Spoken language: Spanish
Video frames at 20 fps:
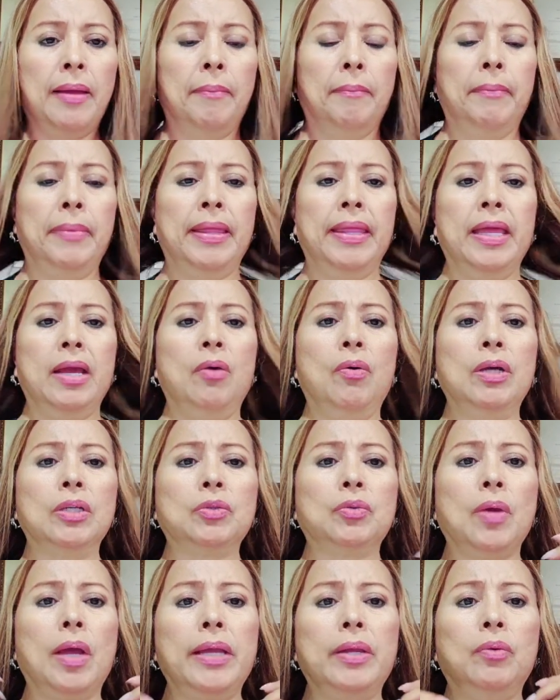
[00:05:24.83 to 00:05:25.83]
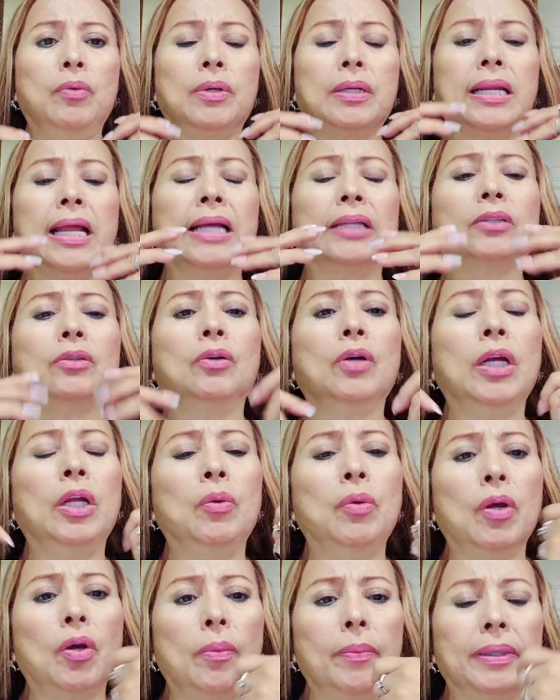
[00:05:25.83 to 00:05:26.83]
Me dejo eso ahí un rato y
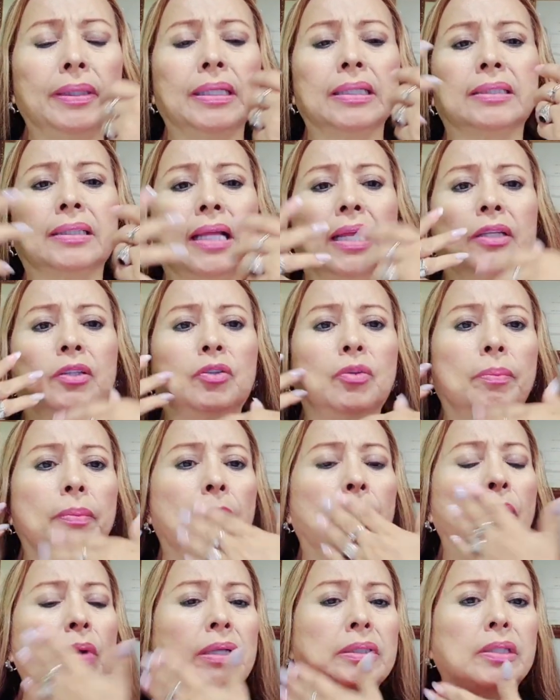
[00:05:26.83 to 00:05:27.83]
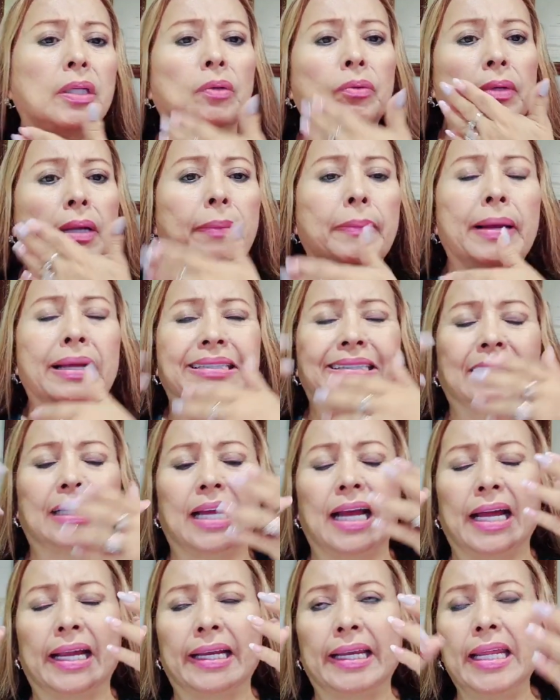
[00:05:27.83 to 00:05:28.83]
luego mientras tanto me puedo hacer una
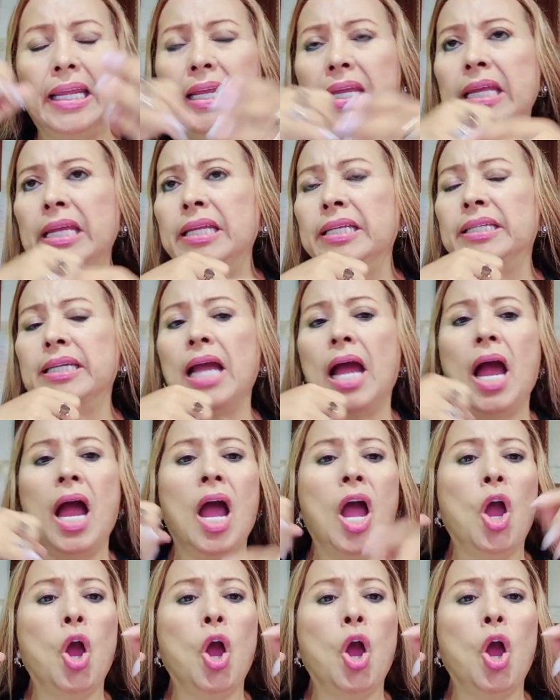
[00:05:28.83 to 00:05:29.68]
mascarilla